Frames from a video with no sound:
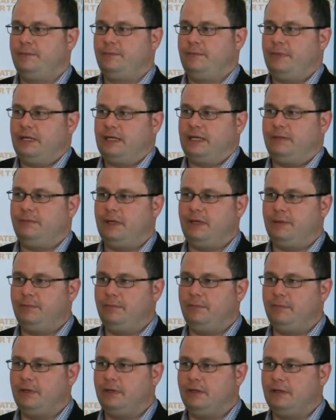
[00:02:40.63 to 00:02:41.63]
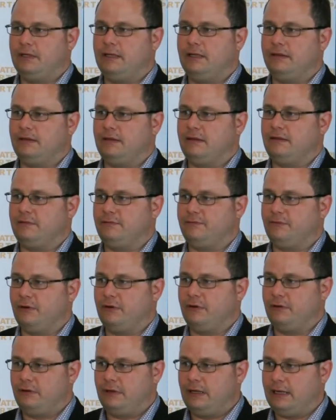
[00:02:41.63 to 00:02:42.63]
bei dem eben Hitler sich
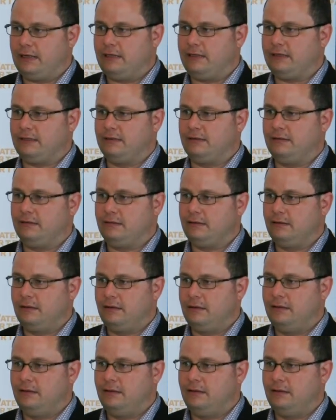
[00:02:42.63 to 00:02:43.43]
von etlichen,